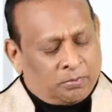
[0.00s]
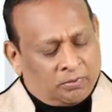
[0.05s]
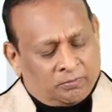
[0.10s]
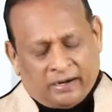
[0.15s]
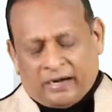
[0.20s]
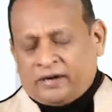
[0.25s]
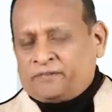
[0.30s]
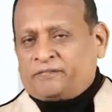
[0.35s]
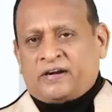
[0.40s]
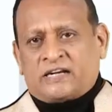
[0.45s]
இப்போ
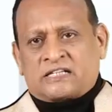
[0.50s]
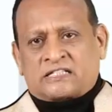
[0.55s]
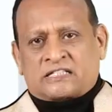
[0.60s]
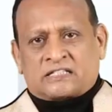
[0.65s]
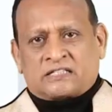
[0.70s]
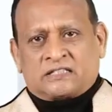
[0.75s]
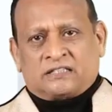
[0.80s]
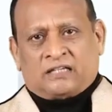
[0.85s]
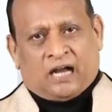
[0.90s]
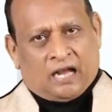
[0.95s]
மெடர் ஃப்ரெண்ட்ஸ்
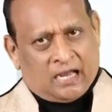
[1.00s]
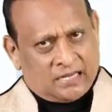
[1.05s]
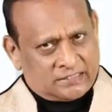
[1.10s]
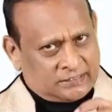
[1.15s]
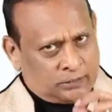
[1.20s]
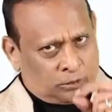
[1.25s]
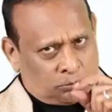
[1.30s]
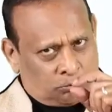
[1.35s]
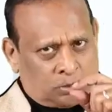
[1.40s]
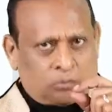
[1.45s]

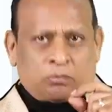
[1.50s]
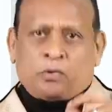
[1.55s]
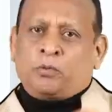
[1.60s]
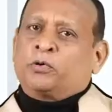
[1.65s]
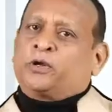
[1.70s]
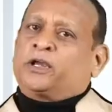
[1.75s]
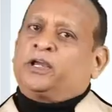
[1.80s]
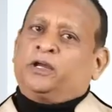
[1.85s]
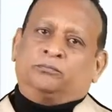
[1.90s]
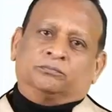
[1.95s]
ஆசை ரொம்ப ரொம்ப
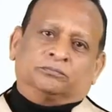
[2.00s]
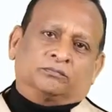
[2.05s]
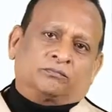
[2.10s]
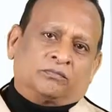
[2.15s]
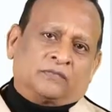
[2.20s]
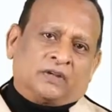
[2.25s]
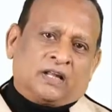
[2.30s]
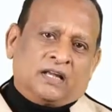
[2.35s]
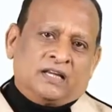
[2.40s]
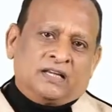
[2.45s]
முக்கியம்
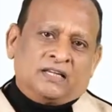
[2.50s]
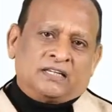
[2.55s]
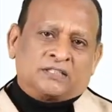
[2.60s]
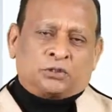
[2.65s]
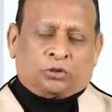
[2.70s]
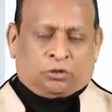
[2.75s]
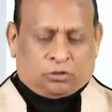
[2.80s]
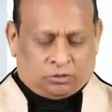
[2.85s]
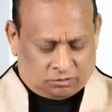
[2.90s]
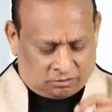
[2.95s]

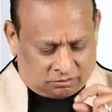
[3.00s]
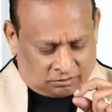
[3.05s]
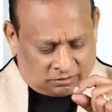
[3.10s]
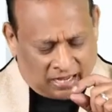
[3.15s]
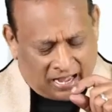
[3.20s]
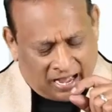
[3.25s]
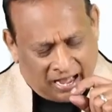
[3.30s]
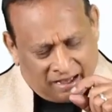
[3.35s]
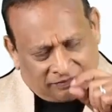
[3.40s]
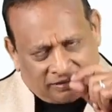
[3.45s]
ஸோ
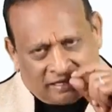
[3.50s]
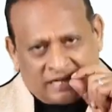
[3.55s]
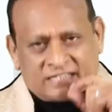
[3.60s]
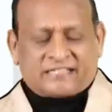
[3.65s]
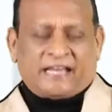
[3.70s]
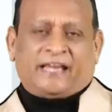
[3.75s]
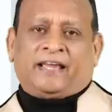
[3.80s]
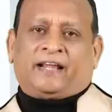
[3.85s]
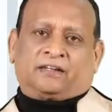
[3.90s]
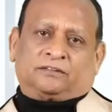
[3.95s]
ஹாவ் அ
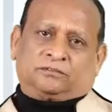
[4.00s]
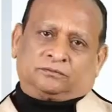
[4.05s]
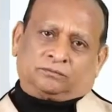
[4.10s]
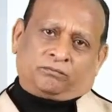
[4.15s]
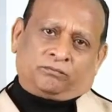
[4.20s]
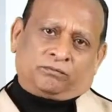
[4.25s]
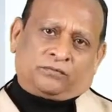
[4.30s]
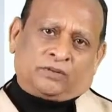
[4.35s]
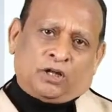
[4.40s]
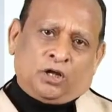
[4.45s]
டிசையர்
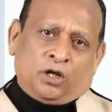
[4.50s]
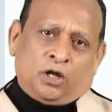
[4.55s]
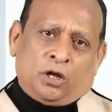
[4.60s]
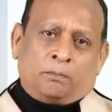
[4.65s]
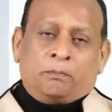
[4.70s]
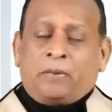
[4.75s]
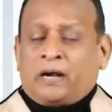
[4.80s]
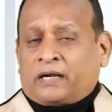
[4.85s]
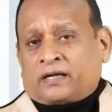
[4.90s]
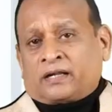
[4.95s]

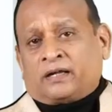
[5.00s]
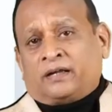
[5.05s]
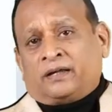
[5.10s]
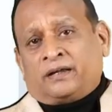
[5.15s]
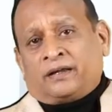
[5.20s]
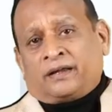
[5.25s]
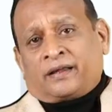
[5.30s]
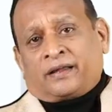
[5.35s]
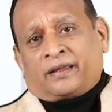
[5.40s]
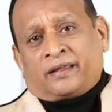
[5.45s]
பட்
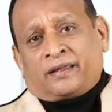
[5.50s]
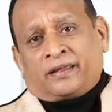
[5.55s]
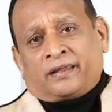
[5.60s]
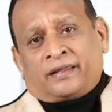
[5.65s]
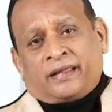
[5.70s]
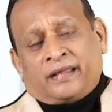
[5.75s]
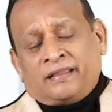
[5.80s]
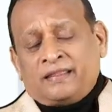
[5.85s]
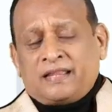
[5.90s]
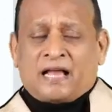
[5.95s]

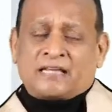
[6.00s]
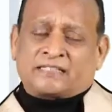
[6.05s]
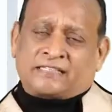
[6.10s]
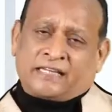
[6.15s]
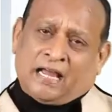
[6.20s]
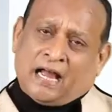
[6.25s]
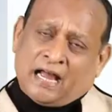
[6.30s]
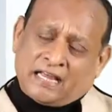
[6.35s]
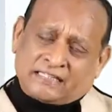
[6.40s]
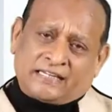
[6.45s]
எந்த
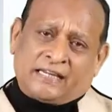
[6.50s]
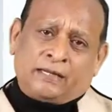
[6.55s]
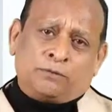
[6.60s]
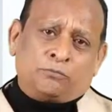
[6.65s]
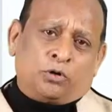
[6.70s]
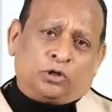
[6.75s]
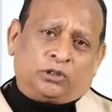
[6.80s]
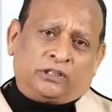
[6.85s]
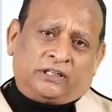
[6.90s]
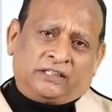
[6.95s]
ஆசை
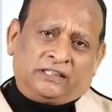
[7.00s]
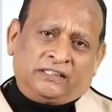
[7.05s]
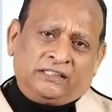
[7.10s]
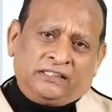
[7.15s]
ஆசையும் போது